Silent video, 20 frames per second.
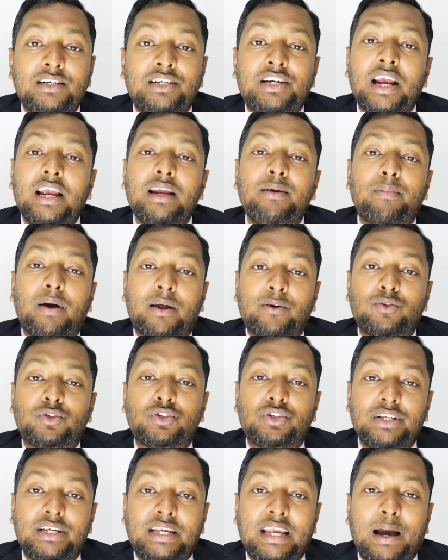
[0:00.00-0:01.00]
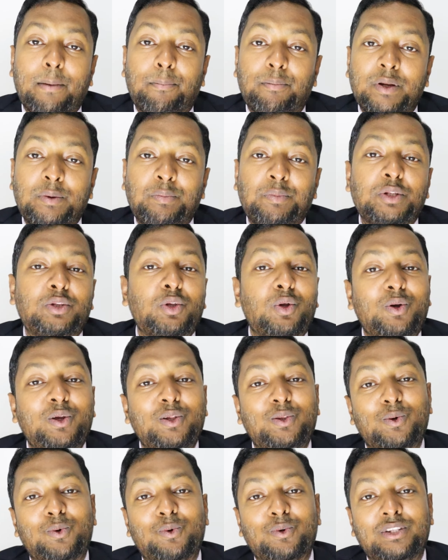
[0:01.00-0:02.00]
সেই মানুষটিকে আপনি
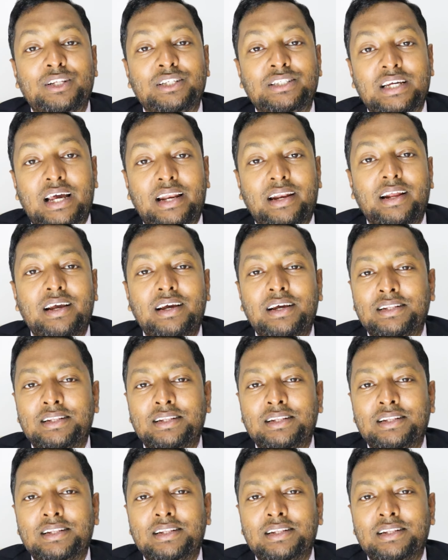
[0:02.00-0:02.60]
বিতর্কিত করতে চান